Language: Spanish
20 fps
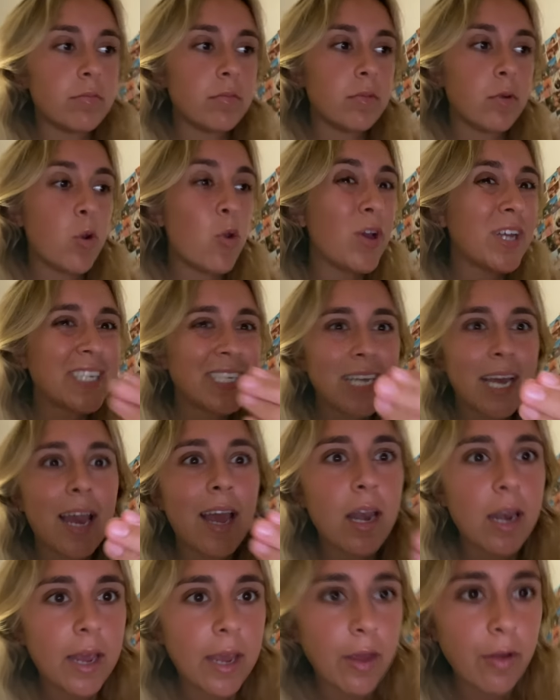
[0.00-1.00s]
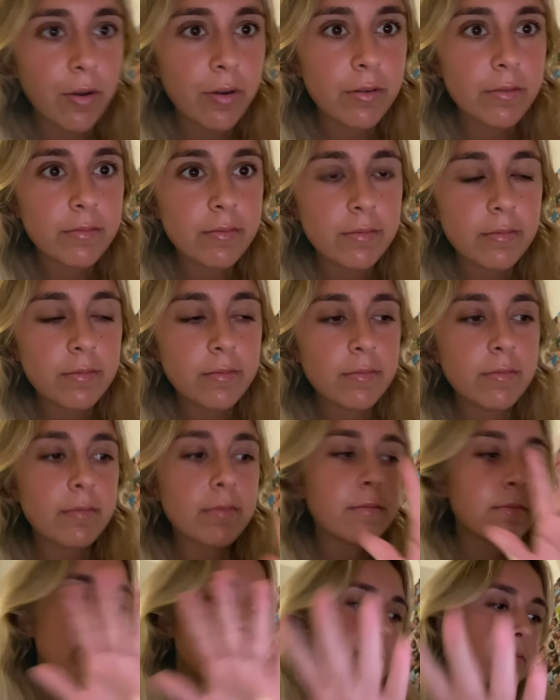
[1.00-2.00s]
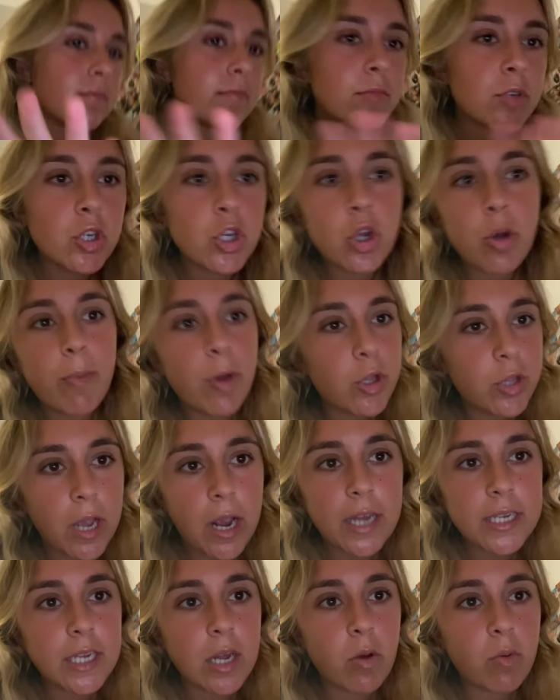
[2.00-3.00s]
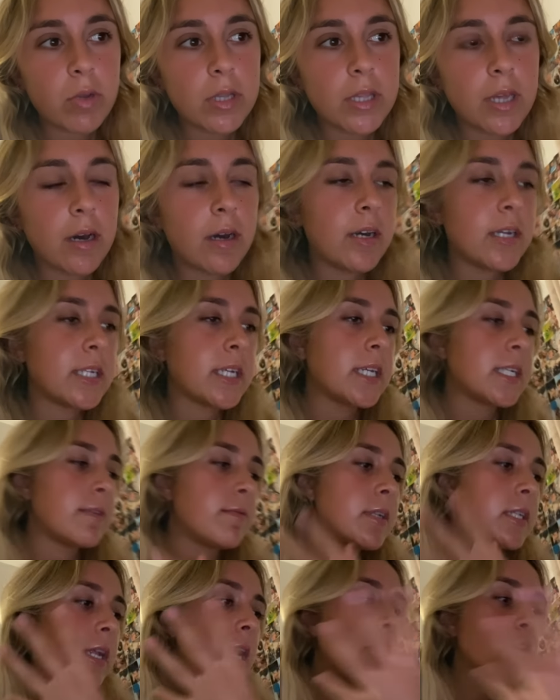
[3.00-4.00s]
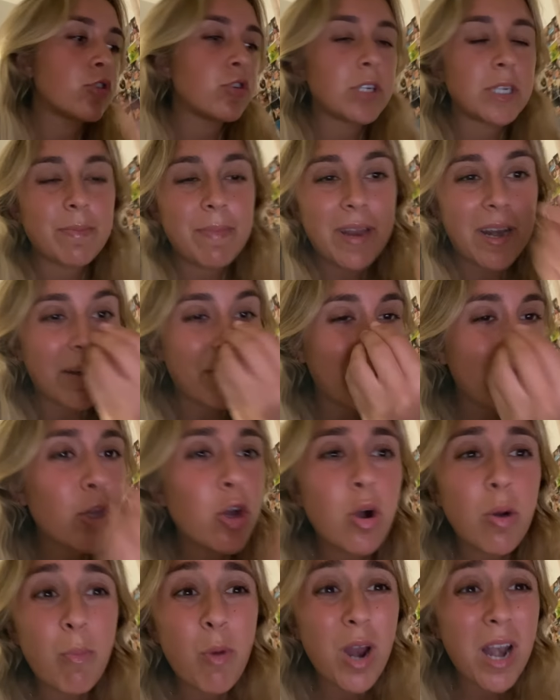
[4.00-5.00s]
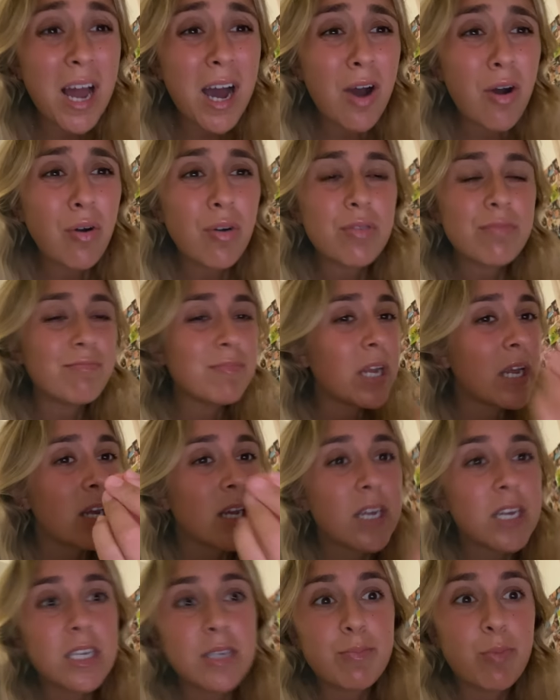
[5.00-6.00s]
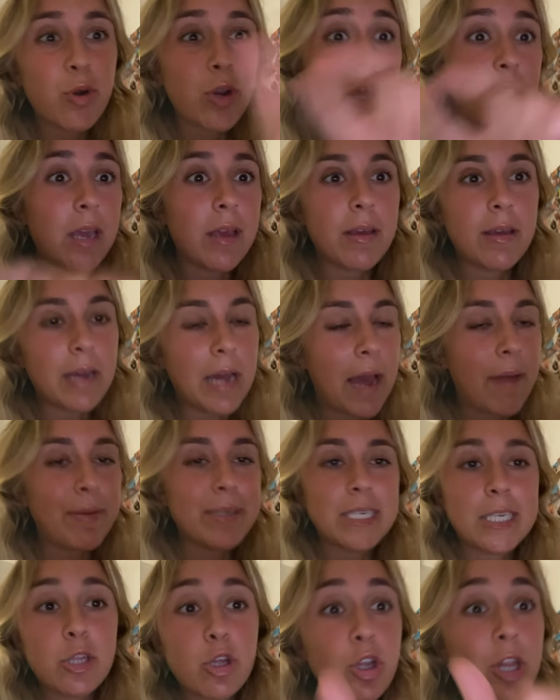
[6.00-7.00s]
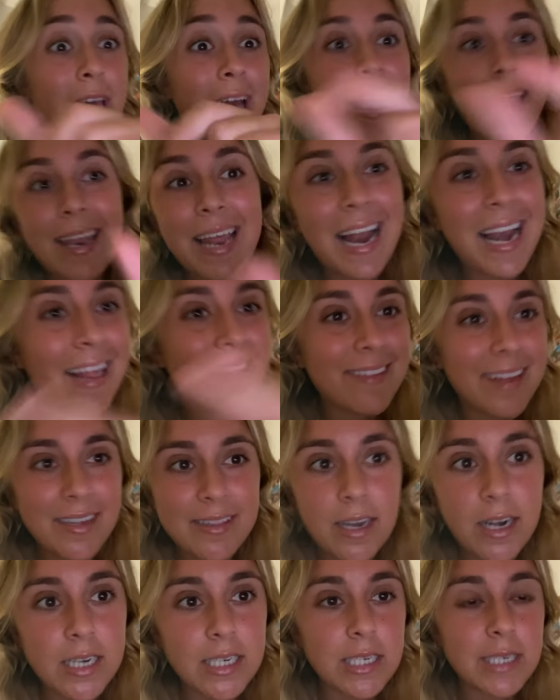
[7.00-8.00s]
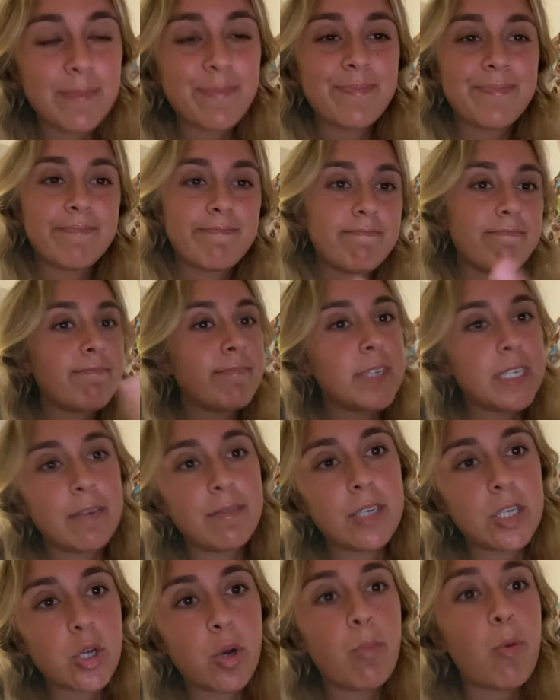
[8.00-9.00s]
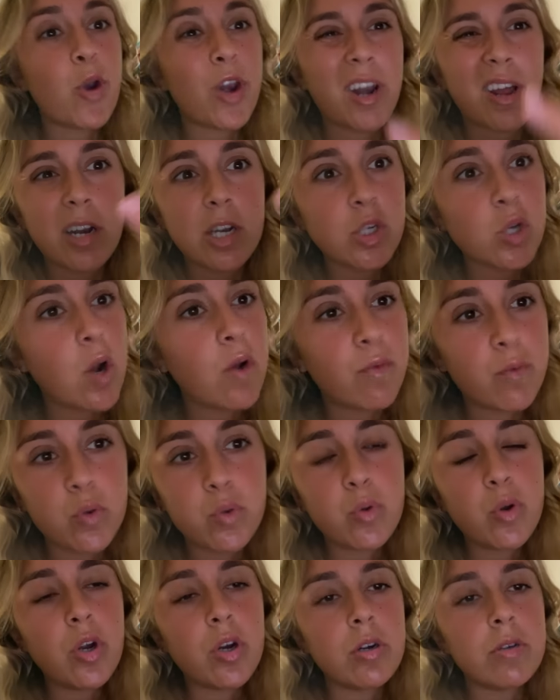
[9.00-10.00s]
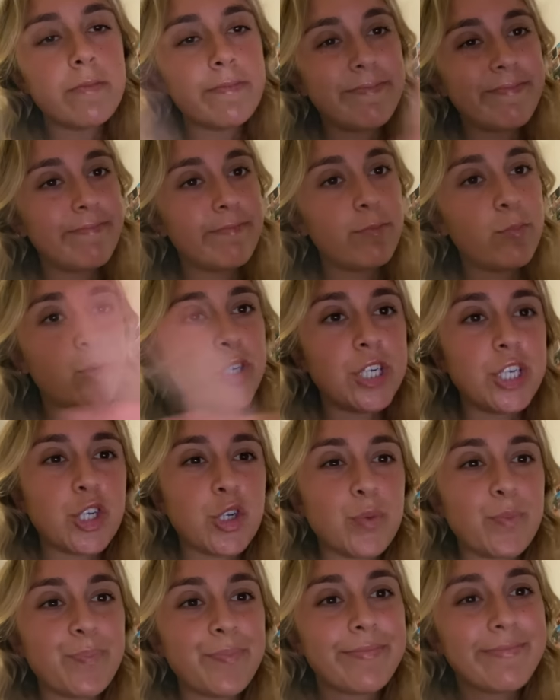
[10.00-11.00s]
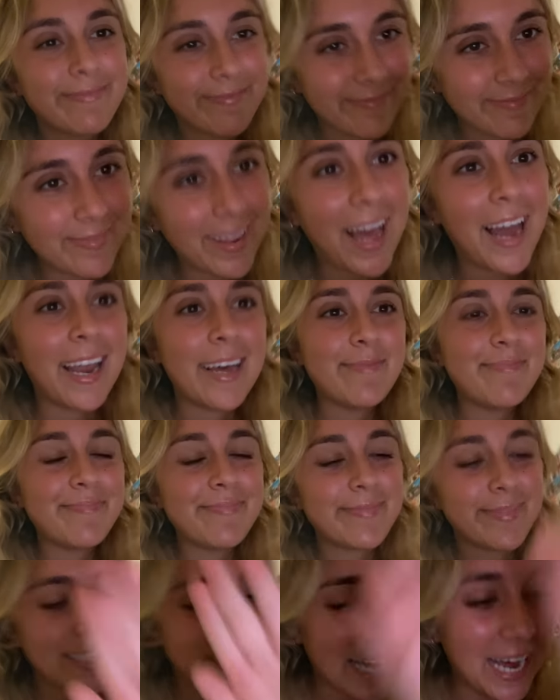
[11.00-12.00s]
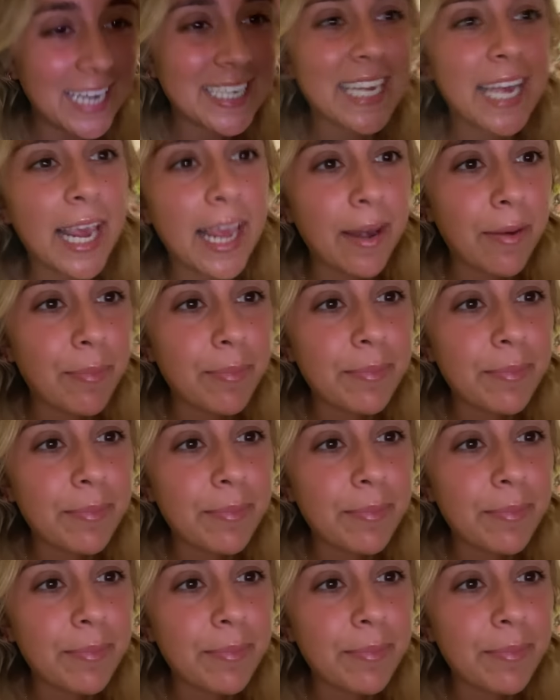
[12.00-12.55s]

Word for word: Lo exige el guión no me lo tengáis en cuenta. Así que si veis que si me repito como el ajo, es porque habéis ido de, adelante a atrás. ¿Sabes? Como regreso al futuro. Pues eso. Hala, a seguir.